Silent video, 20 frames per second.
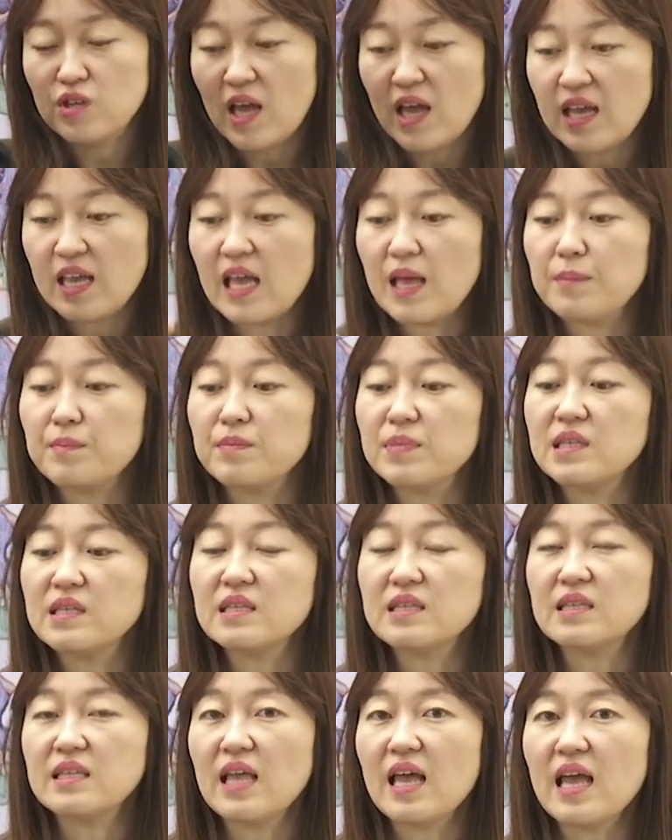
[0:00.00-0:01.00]
개의
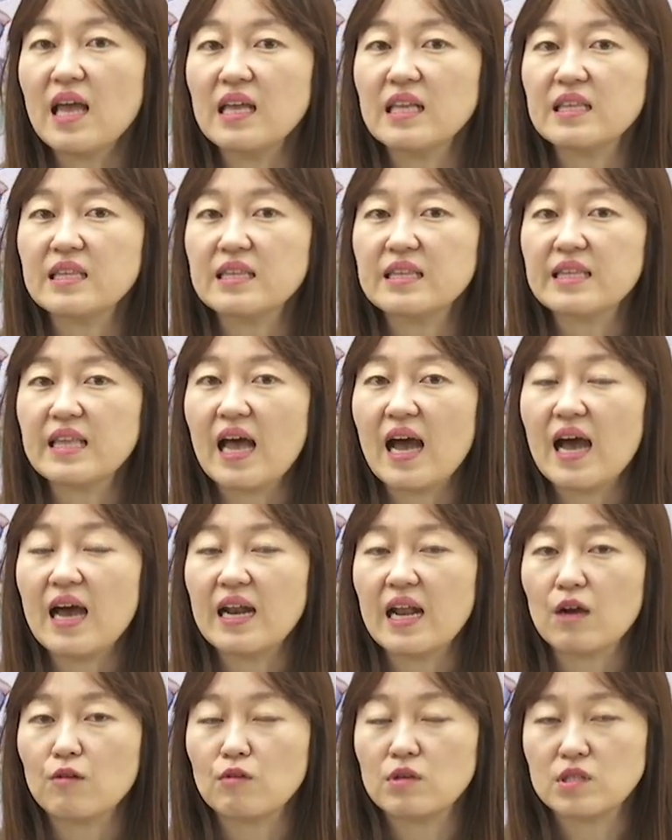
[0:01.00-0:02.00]
밑에
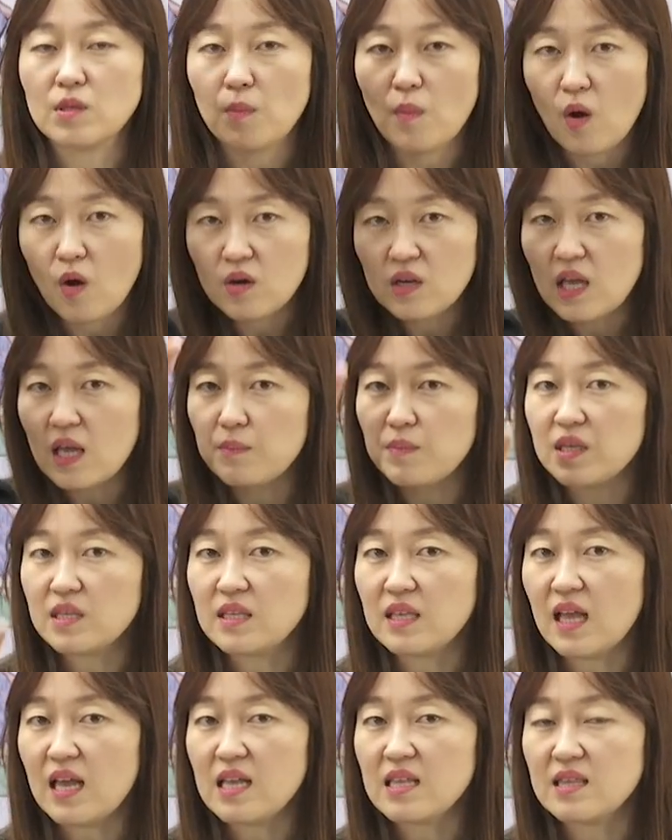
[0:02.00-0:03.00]
있다라고 해서 머리의
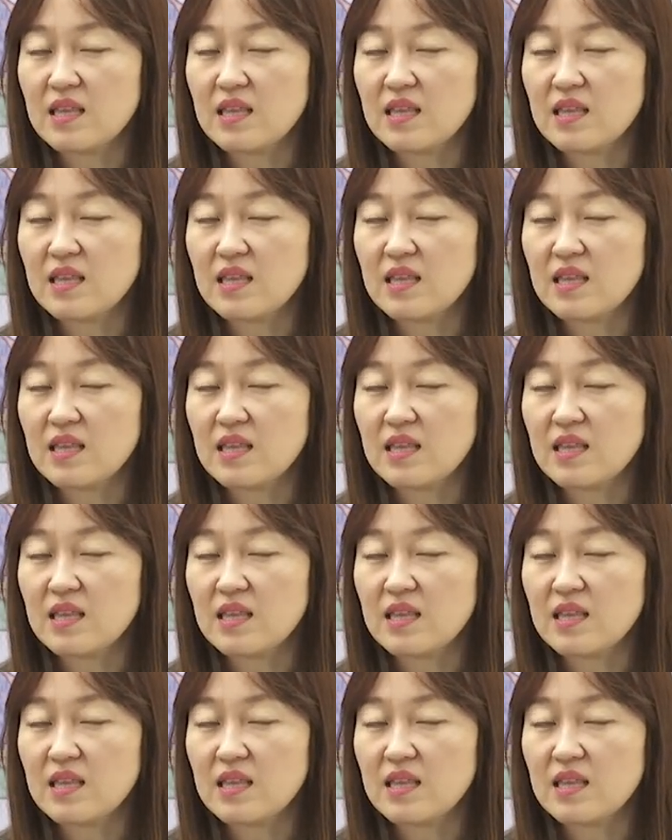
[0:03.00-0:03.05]
밑에